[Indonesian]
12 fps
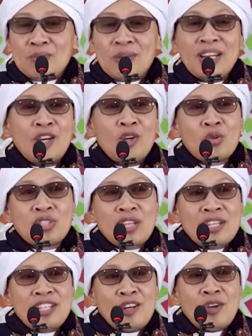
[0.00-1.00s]
Cuman kalau
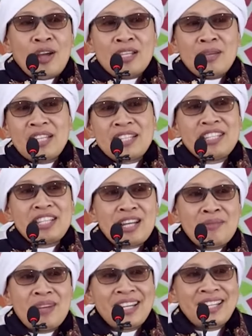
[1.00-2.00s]
urusan sendok aja biasanya
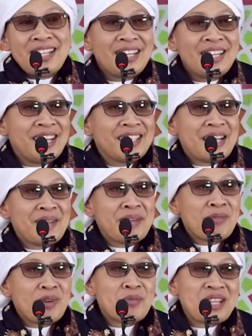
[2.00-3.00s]
cara baginya, dek
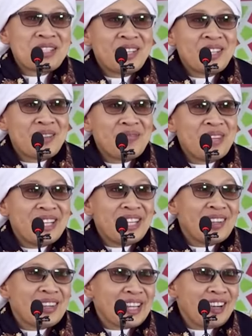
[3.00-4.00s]
siapa yang belum punya sendok ambil
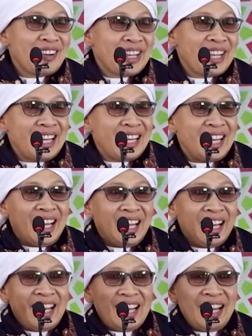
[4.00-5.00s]
ya, oke oke halal
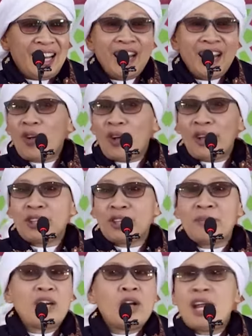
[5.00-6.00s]
halal halal halal oke.
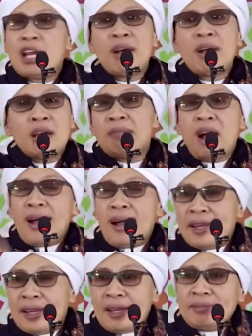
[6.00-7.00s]
Tapi kalau tidak dibagi
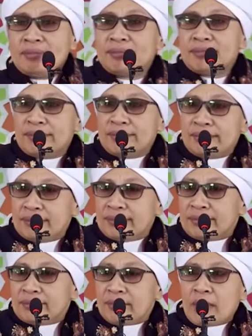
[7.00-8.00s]
bahaya.
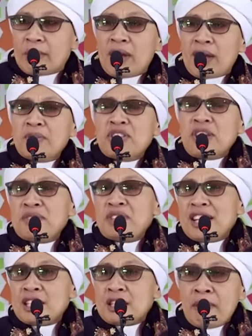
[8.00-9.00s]
Bahkan bisa
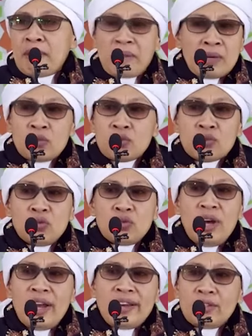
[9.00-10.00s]
menjadi sebab
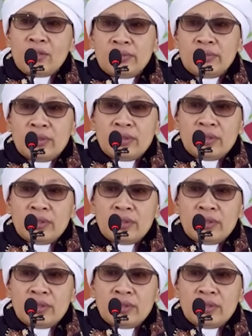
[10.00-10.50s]
permusuhan itu.